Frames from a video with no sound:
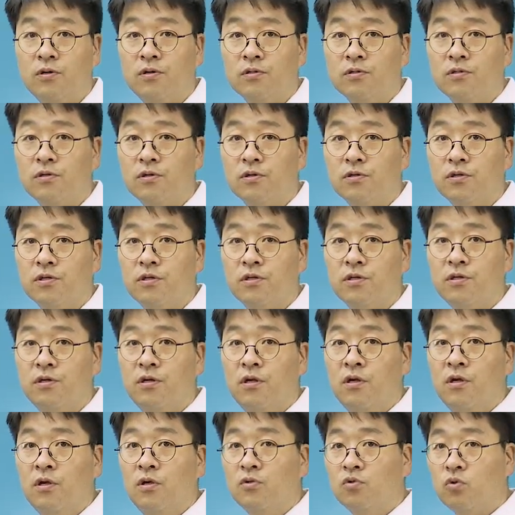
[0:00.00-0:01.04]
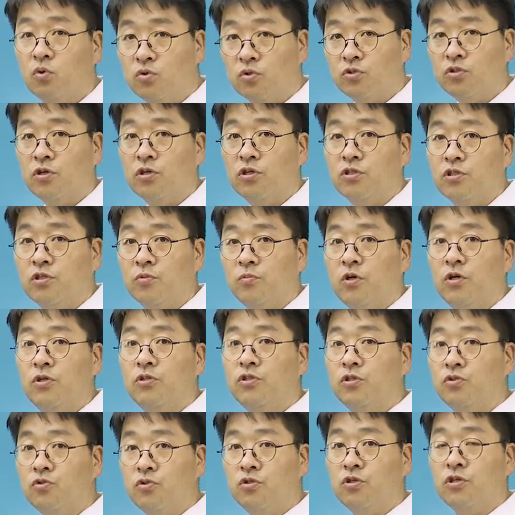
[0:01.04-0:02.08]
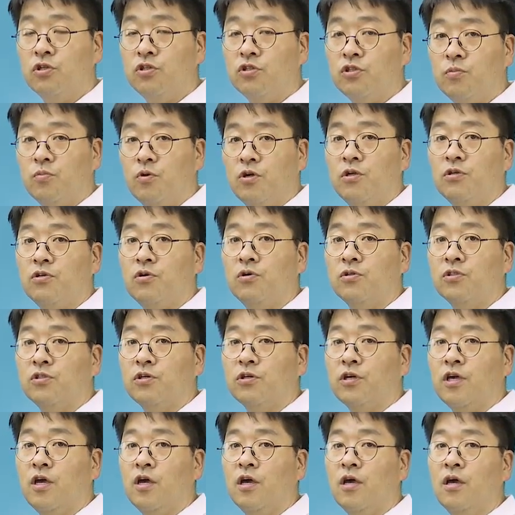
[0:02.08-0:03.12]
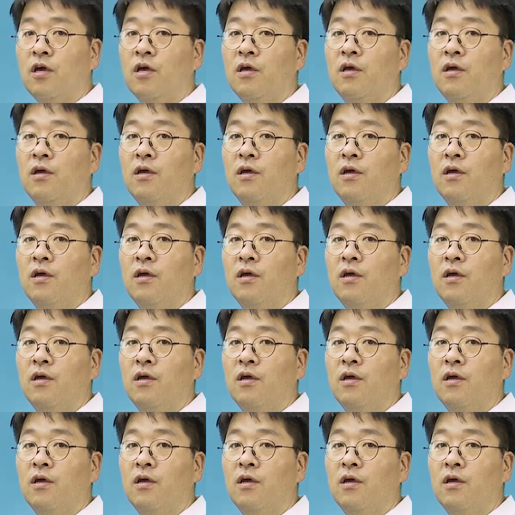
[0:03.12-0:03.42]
그거를 소득적인 측면, 지출적인 측면에서 어떻게